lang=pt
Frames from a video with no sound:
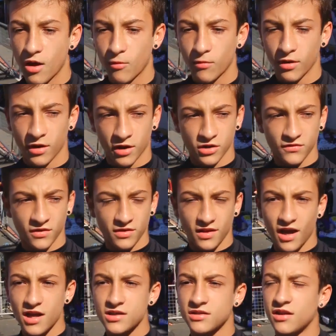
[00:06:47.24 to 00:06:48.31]
é uma grande
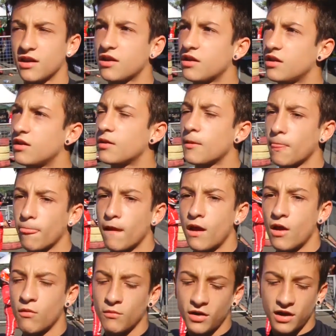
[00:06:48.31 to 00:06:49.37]
vantagem, né, que
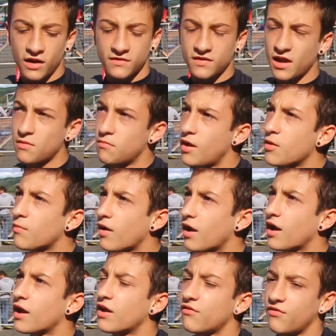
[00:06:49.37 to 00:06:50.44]
eu me classifiquei bem para
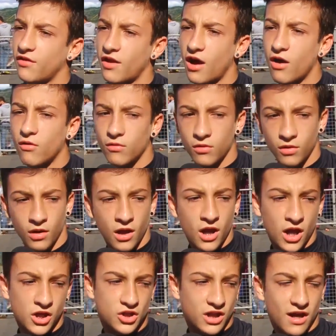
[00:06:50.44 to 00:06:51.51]
largar na final.
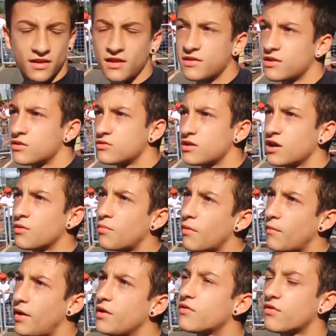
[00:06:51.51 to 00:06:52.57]
A gente estava testando os
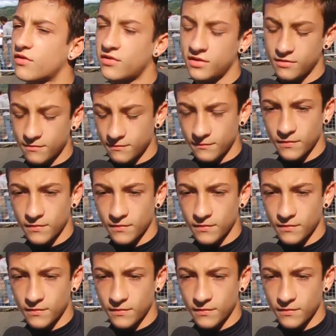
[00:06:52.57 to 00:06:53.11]
equipamentos, assim.